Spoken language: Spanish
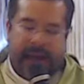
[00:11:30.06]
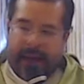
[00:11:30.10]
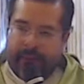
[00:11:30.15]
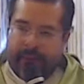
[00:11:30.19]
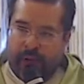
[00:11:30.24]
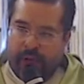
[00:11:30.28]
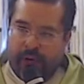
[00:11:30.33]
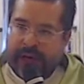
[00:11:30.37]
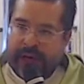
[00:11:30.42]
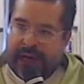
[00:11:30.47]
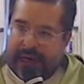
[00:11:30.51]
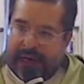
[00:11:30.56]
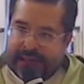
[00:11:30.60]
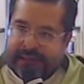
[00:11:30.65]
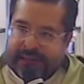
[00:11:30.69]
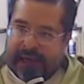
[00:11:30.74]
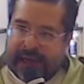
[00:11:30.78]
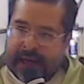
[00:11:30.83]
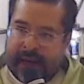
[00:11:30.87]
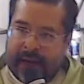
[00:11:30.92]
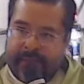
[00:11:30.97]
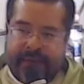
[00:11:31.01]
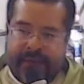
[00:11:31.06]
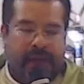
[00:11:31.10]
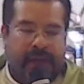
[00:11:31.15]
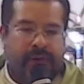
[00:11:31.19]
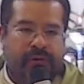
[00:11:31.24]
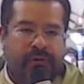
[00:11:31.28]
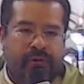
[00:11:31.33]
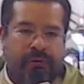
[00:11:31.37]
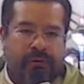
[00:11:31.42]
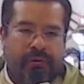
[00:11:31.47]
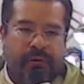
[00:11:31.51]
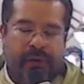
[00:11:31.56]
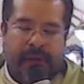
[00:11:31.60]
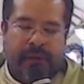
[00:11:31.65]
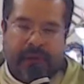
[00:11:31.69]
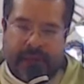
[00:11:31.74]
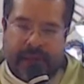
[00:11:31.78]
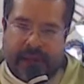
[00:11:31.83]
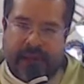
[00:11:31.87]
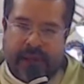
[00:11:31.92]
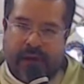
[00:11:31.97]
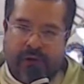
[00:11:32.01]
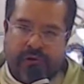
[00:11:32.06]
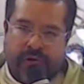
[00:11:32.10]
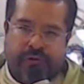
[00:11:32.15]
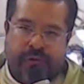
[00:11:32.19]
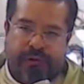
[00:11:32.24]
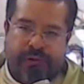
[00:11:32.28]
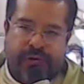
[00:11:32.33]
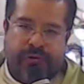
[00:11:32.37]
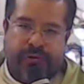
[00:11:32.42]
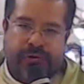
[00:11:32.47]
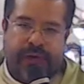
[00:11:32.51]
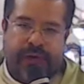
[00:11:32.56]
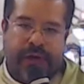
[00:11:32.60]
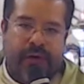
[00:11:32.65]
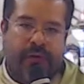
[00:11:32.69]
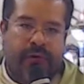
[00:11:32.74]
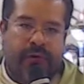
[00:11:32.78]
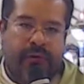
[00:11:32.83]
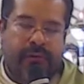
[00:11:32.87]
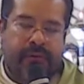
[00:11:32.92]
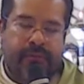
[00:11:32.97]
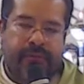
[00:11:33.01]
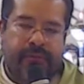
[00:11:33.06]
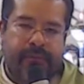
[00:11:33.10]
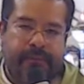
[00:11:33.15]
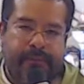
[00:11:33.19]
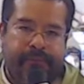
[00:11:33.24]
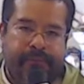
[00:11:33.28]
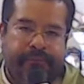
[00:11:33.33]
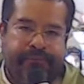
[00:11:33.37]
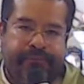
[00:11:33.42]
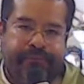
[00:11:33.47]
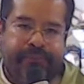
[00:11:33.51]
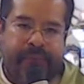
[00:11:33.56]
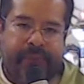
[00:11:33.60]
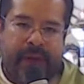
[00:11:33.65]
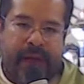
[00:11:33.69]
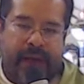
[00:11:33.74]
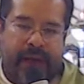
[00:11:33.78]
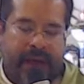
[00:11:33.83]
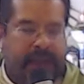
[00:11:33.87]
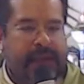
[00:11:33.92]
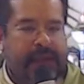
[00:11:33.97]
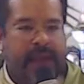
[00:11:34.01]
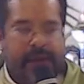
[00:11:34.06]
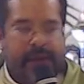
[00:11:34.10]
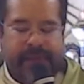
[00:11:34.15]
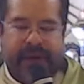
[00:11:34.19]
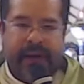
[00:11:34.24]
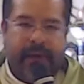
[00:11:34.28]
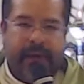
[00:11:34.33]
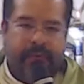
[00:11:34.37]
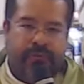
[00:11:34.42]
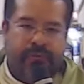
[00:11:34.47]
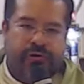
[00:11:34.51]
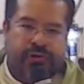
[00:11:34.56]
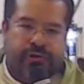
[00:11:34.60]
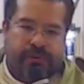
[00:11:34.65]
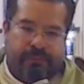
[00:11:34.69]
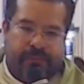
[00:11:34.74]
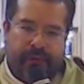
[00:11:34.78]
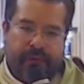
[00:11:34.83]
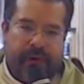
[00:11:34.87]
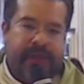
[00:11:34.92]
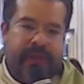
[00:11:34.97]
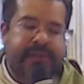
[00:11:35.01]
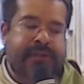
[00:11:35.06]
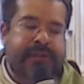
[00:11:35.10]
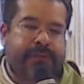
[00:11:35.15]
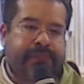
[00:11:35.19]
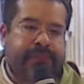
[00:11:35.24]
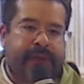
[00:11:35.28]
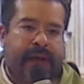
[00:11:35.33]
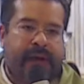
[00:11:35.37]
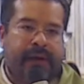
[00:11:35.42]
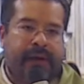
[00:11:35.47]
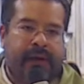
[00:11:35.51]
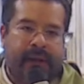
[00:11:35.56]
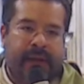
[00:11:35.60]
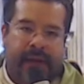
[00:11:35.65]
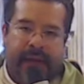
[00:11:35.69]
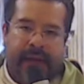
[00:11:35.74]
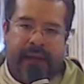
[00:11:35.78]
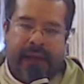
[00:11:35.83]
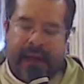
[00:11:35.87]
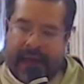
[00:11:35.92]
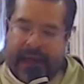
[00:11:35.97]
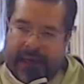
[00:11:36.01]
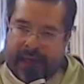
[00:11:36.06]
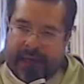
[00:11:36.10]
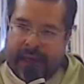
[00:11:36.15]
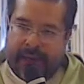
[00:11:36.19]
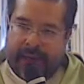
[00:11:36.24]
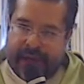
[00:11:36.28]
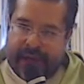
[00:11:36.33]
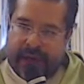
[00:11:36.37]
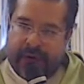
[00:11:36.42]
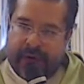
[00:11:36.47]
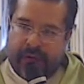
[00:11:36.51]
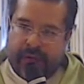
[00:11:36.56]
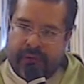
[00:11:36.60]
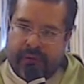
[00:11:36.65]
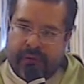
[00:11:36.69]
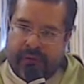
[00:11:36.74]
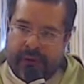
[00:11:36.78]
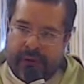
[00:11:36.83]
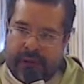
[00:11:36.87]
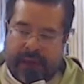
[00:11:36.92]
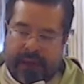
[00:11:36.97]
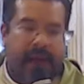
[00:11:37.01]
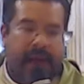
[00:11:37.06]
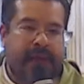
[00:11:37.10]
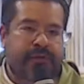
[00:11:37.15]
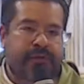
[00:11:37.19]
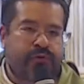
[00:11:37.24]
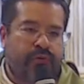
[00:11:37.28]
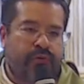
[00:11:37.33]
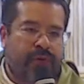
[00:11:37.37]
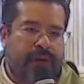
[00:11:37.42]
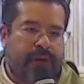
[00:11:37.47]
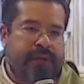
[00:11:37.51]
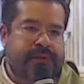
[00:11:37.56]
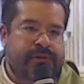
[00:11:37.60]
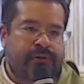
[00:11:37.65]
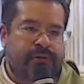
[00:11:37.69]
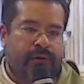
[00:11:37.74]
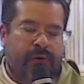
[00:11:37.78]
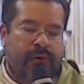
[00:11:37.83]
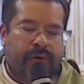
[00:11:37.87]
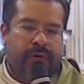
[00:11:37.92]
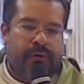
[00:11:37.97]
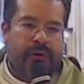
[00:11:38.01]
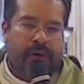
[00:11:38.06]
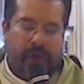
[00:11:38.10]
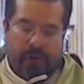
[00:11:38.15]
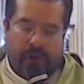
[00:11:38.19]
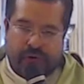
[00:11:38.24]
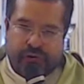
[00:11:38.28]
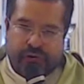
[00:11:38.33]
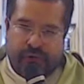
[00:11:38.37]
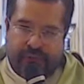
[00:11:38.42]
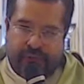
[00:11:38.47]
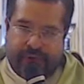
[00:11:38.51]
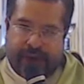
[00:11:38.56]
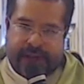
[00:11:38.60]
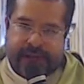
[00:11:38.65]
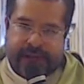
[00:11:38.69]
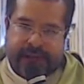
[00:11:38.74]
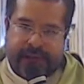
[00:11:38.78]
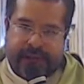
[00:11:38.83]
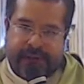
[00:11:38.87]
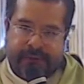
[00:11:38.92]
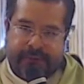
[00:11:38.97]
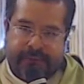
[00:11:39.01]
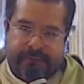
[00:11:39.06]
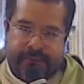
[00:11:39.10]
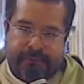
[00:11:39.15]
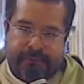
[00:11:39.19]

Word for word: amor y el acercamiento de Dios nuestro Señor y terminemos por aceptar el camino que Jesucristo nos ofrece.